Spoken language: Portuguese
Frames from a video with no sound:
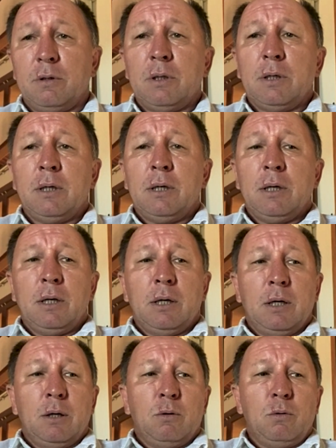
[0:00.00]
Hum.
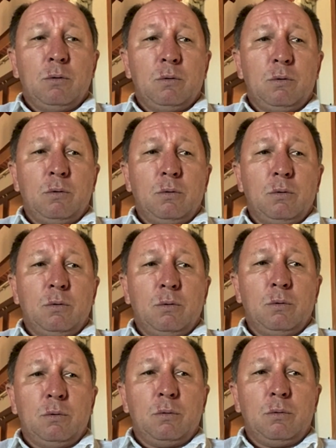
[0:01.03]

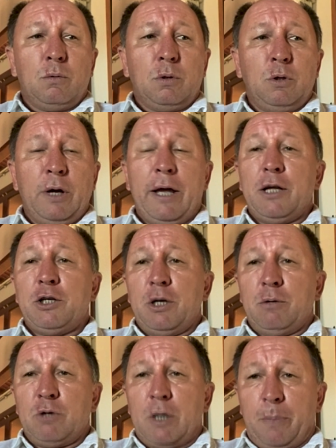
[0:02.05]
O... Quando eu ganhei
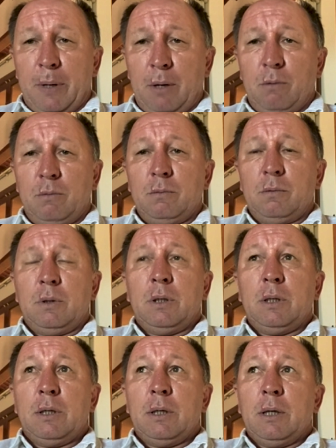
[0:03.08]
dinheiro no Japão,
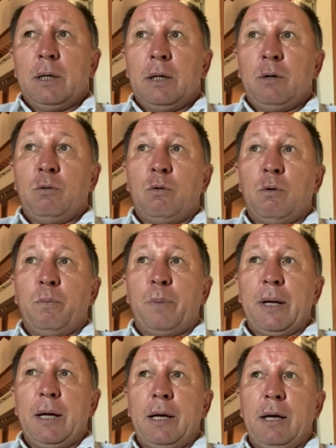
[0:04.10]
eu
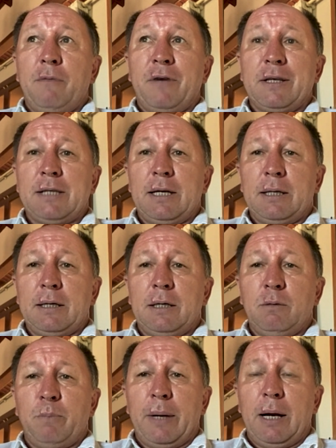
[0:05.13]
comprei a fazenda aqui
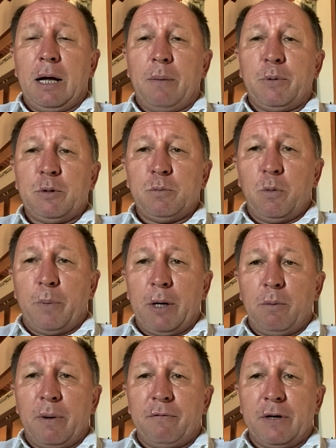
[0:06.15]
no Paraná. Pedi para meu pai
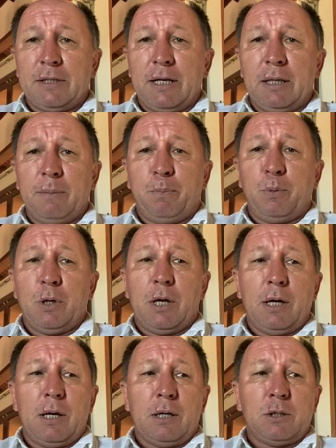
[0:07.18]
comprar a fazenda, porque
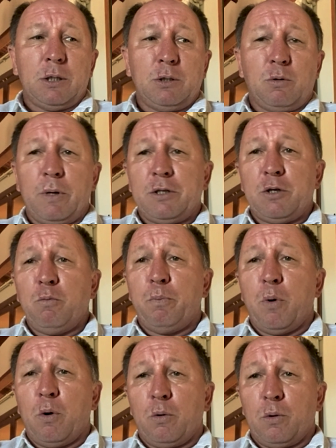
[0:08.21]
a gente conhecia um
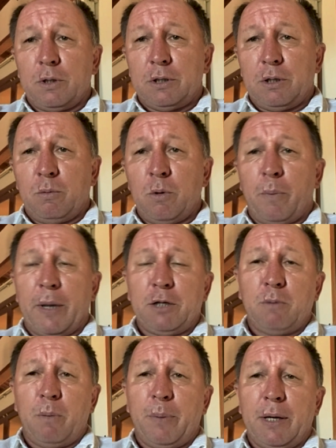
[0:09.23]
pouco, né? O meu pai
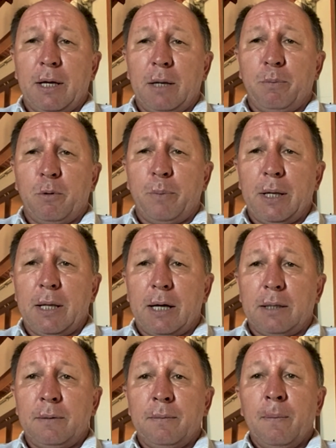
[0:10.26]
tinha uma pequena
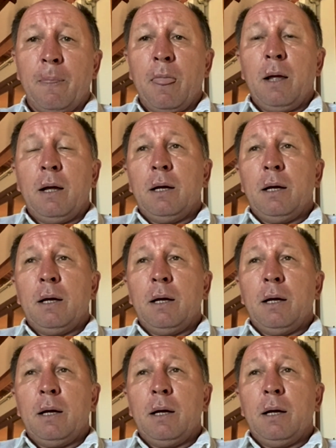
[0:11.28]
propriedade. Ah.